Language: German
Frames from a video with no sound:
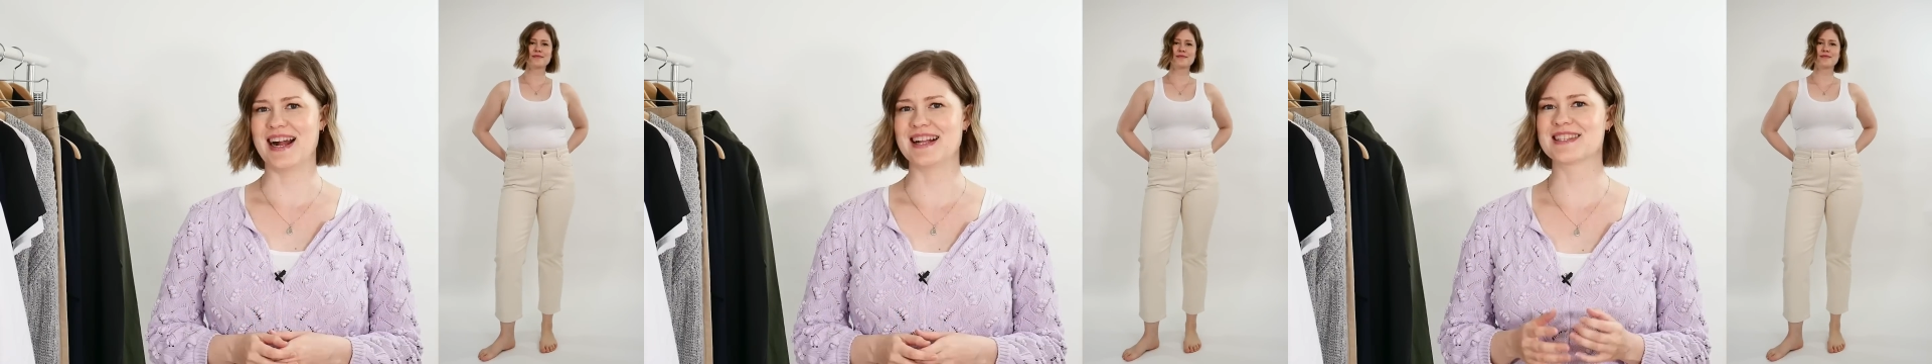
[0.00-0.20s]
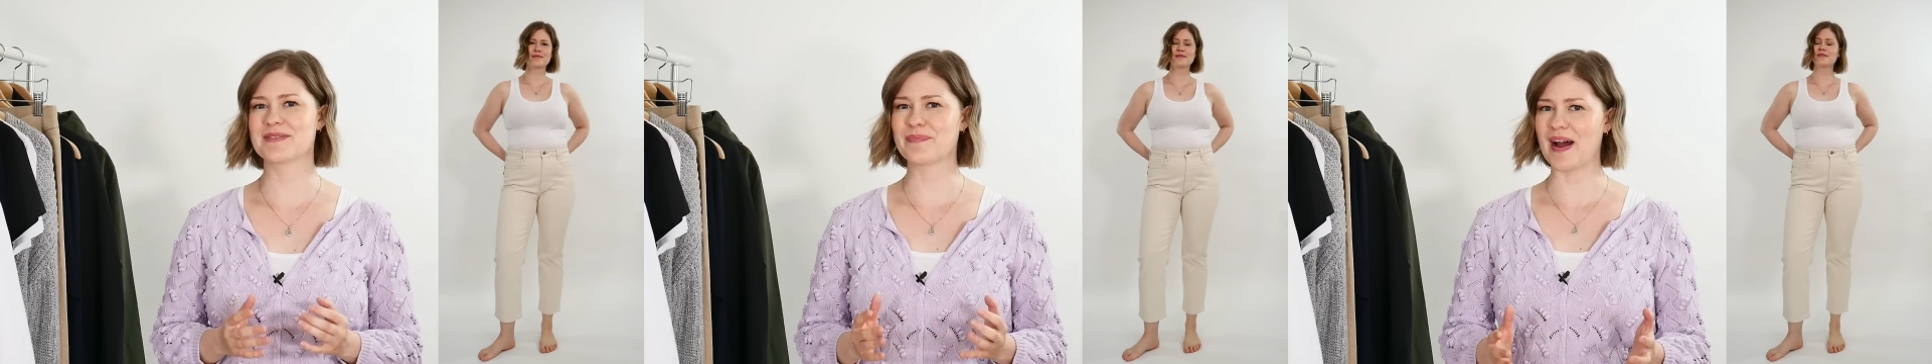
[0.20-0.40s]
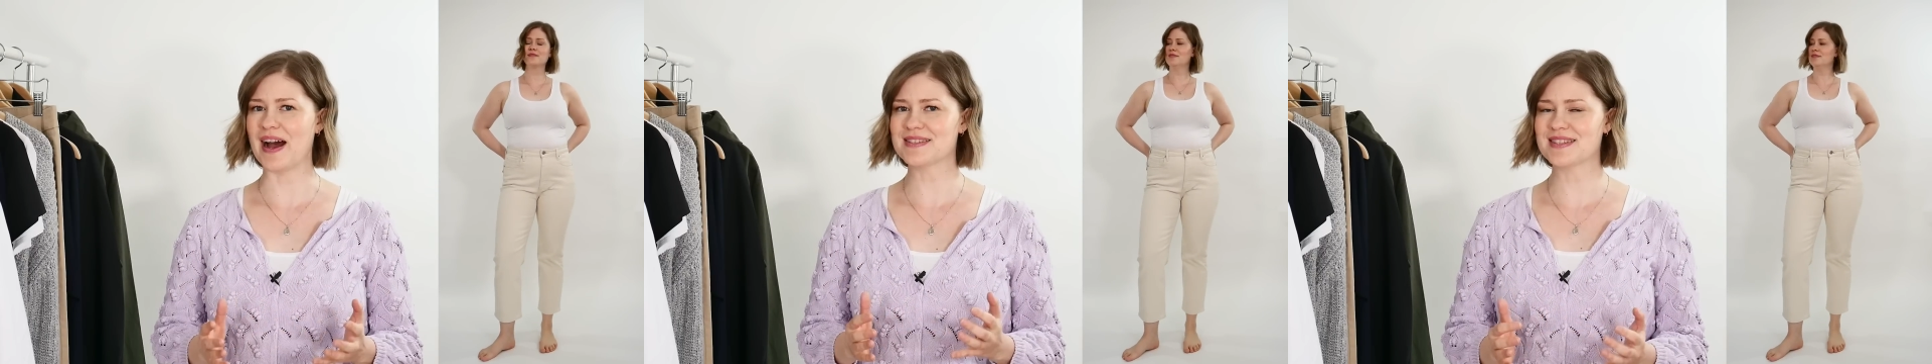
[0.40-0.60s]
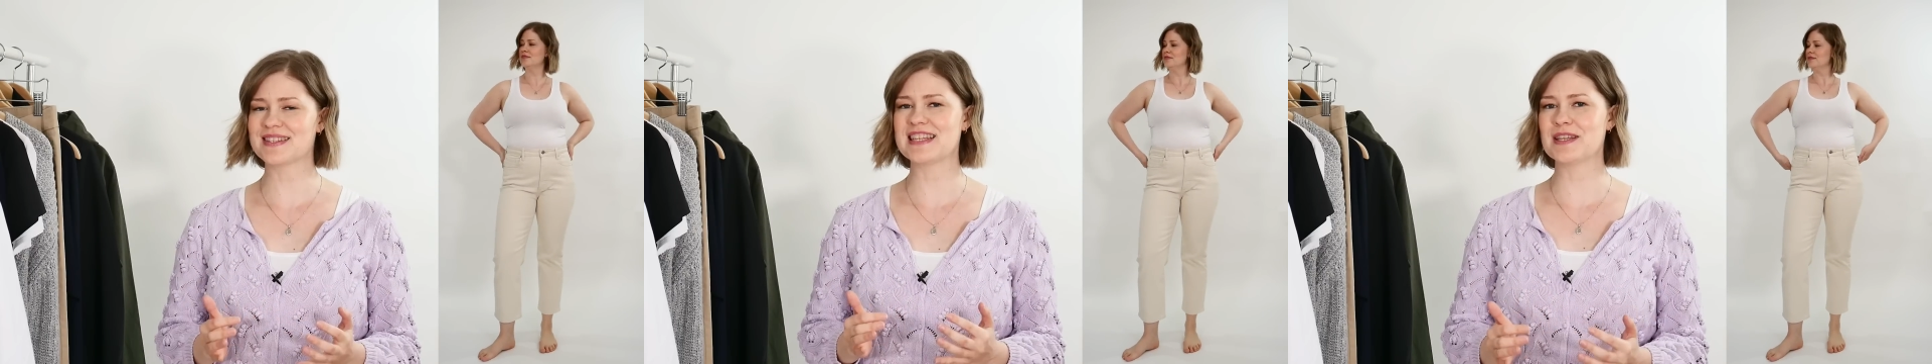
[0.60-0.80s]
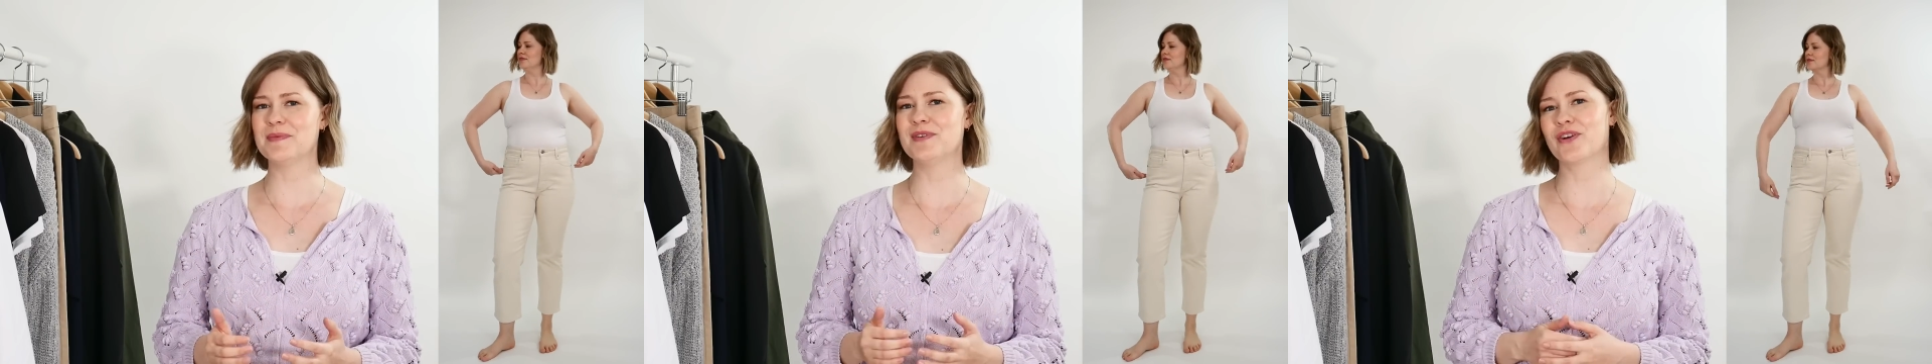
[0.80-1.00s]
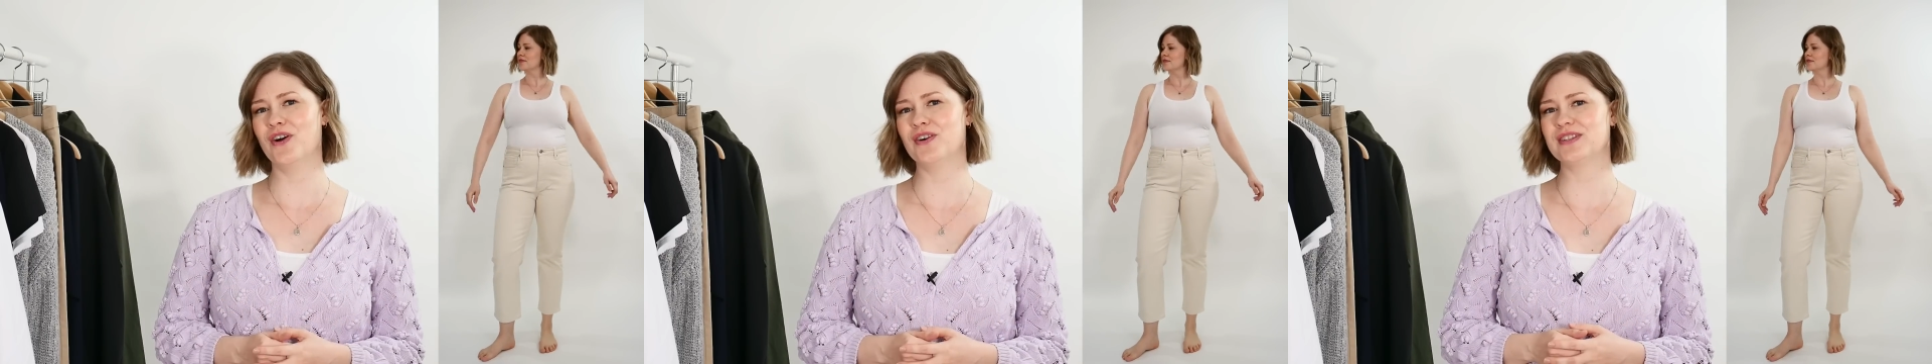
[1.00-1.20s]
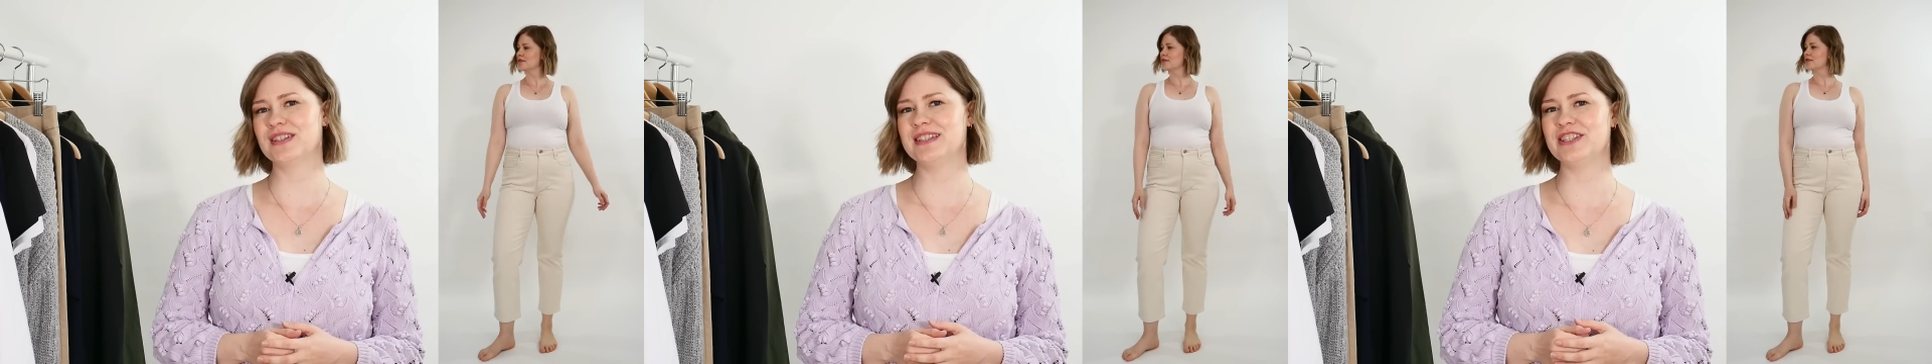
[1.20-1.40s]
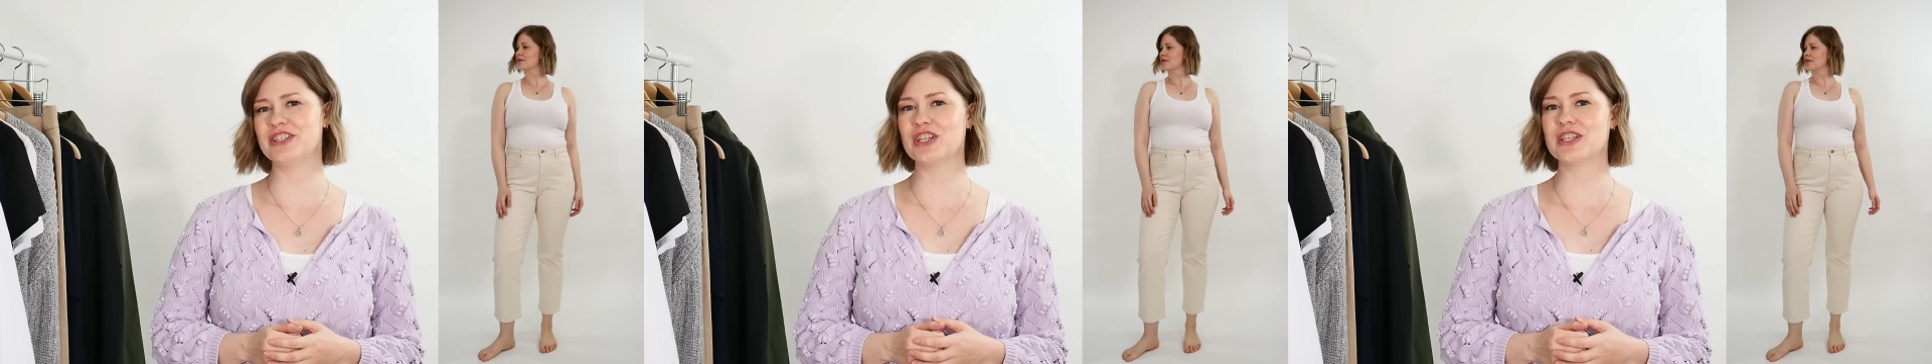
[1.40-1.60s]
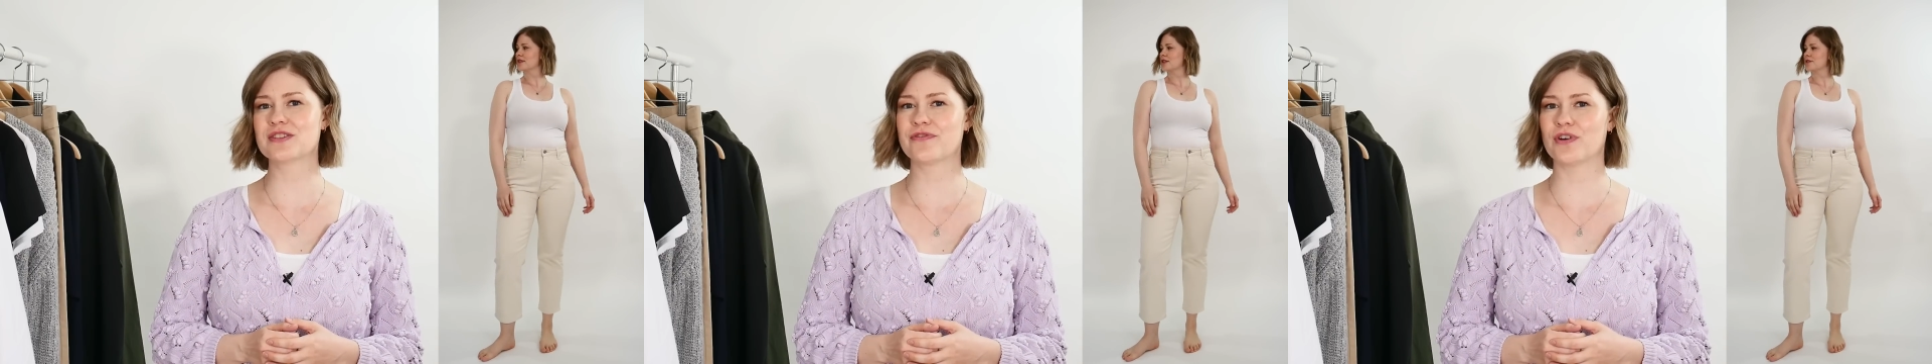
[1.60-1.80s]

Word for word: Als Basis nehme ich heute die Jeans